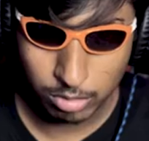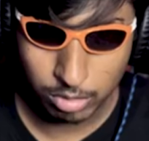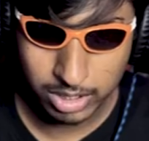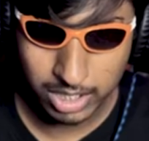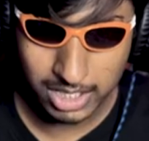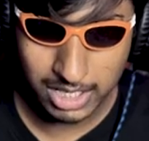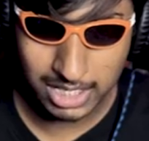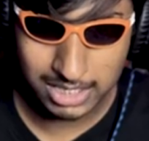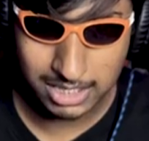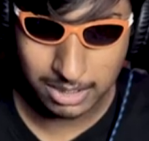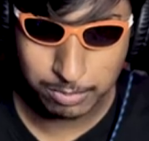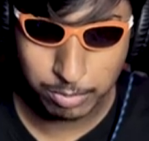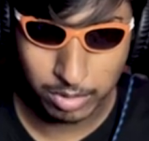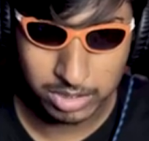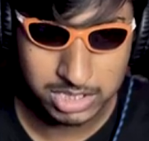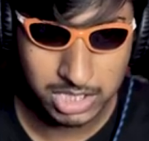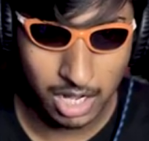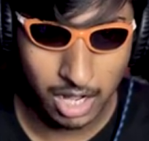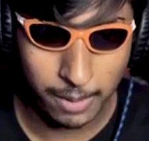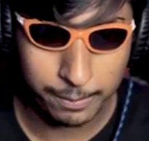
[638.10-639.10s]
ओके यहाँ तक
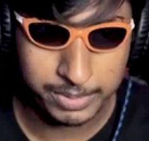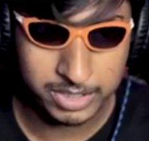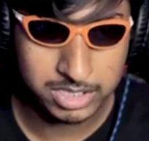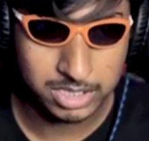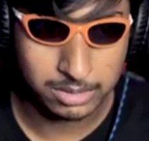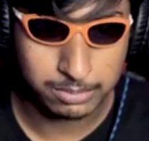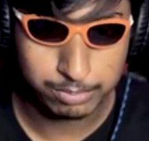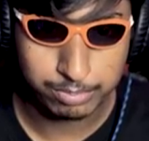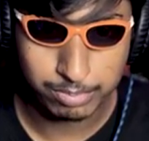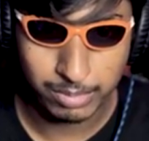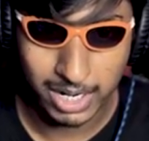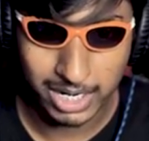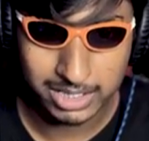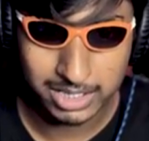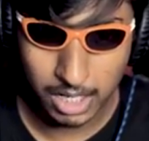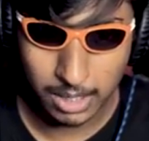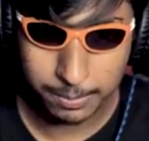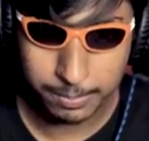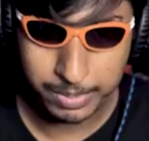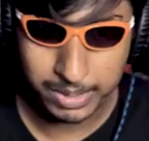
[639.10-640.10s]
पहुंच जा अभी जंप मार
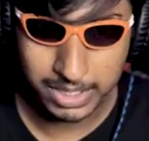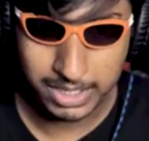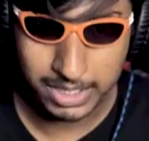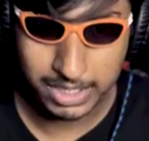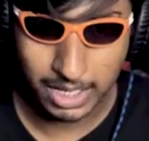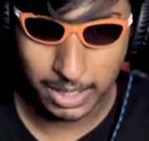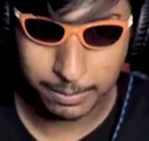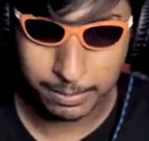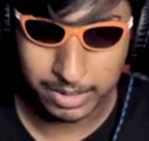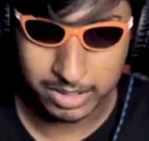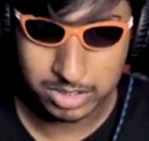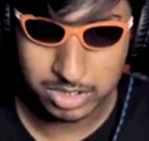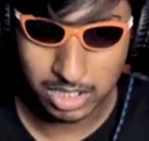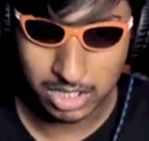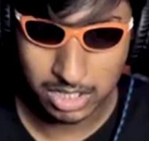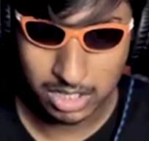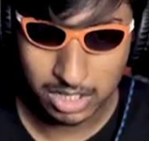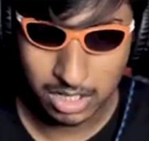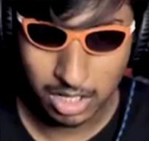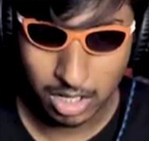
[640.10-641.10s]
दे अभी यहाँ पर
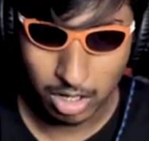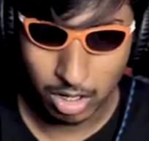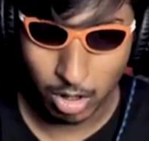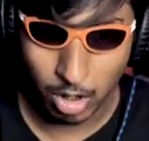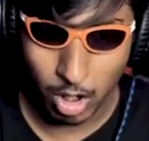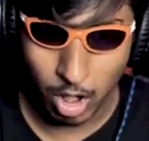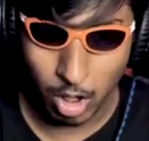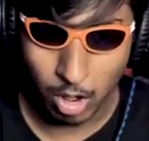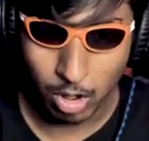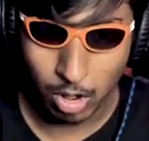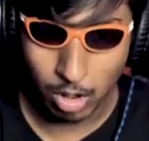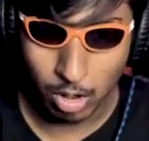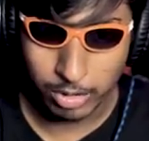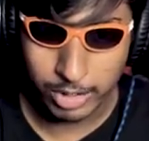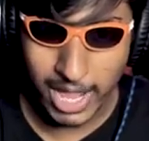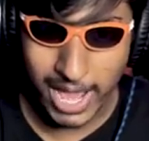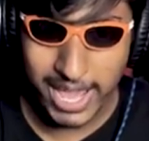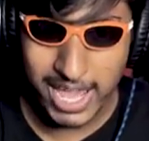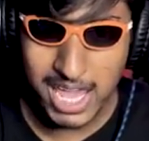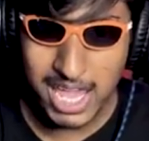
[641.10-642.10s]
चल ओ
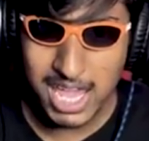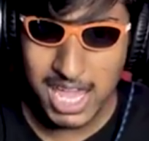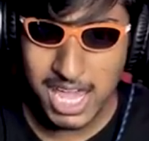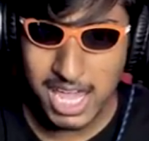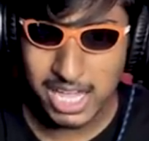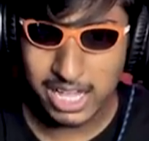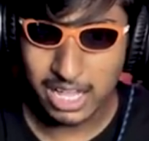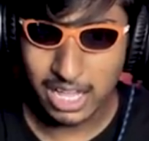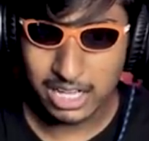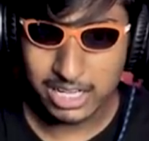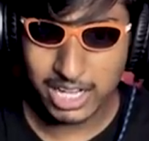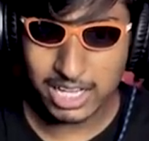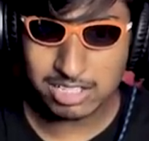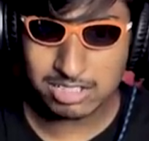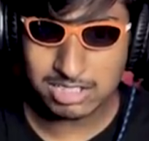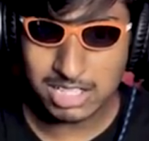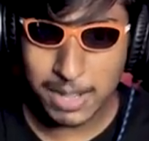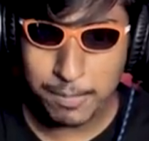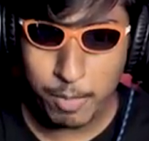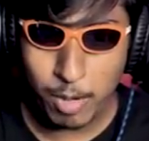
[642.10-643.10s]
नहीं
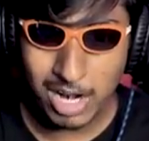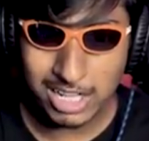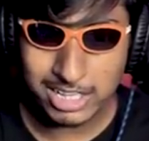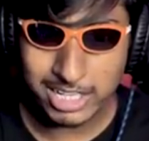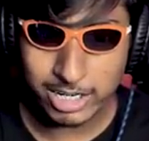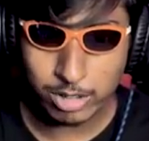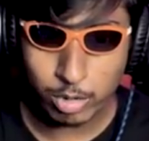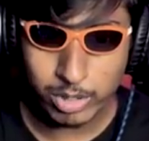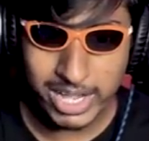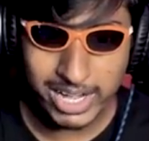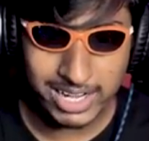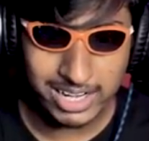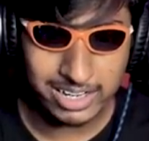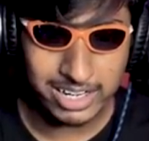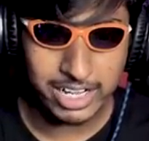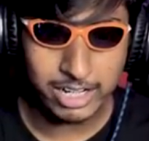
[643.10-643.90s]
किसने बोला तेरे को ये करने